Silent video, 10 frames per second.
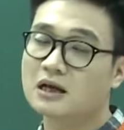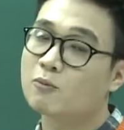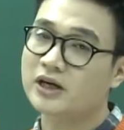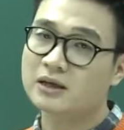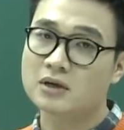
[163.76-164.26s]
là
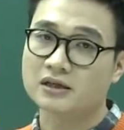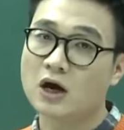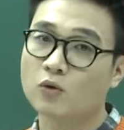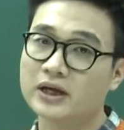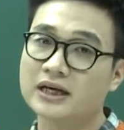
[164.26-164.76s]
một cách mở
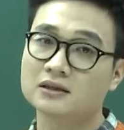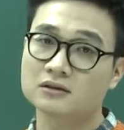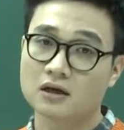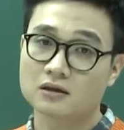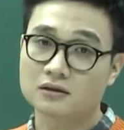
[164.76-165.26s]
đầu đầy ấn
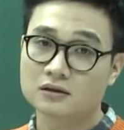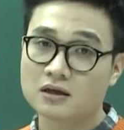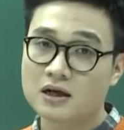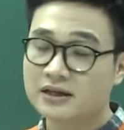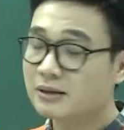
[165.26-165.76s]
tượng.
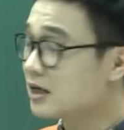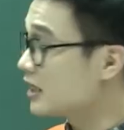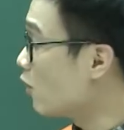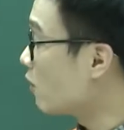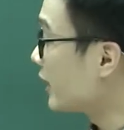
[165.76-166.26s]
Cách mở
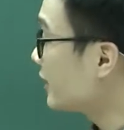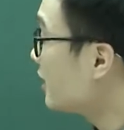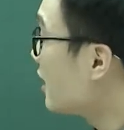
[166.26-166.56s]
đầu ấy